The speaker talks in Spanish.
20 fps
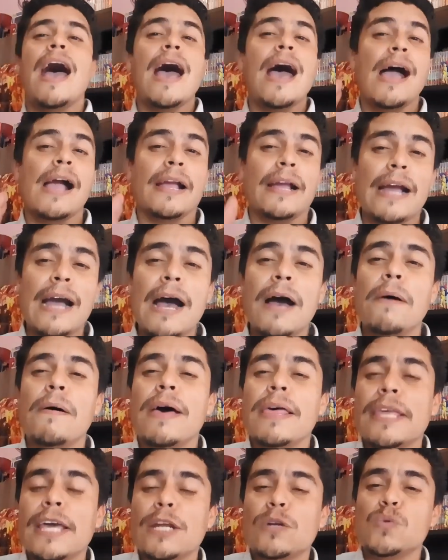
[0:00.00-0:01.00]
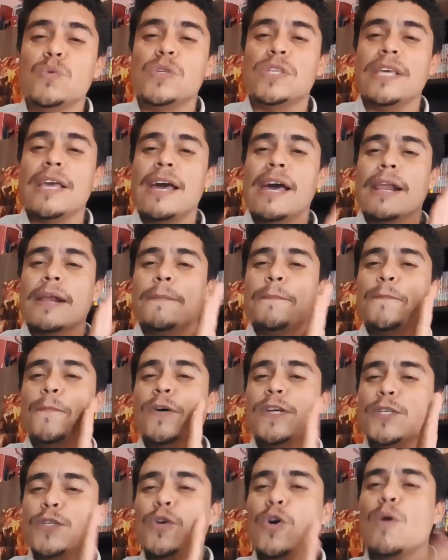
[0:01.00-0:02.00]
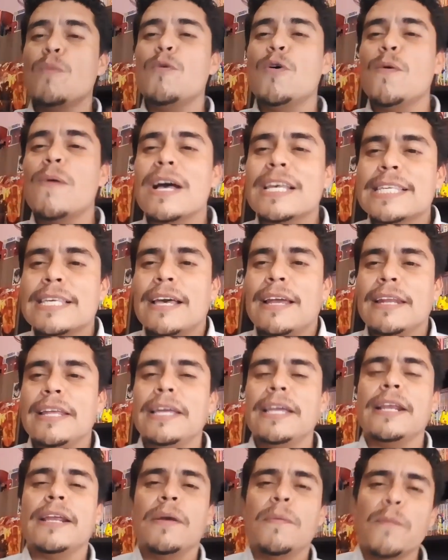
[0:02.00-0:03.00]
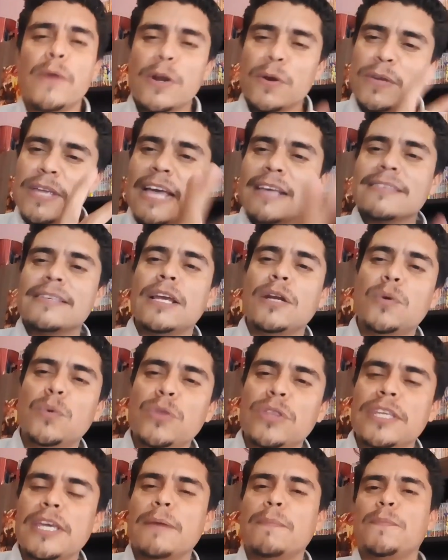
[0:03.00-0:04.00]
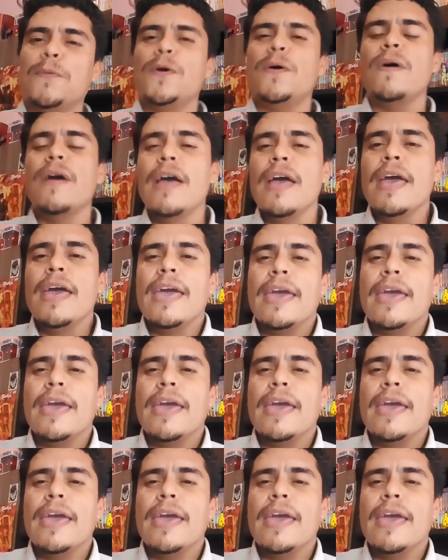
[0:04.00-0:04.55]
Acaba de anunciar pues cómo va a salir, bueno ya hace algún tiempo,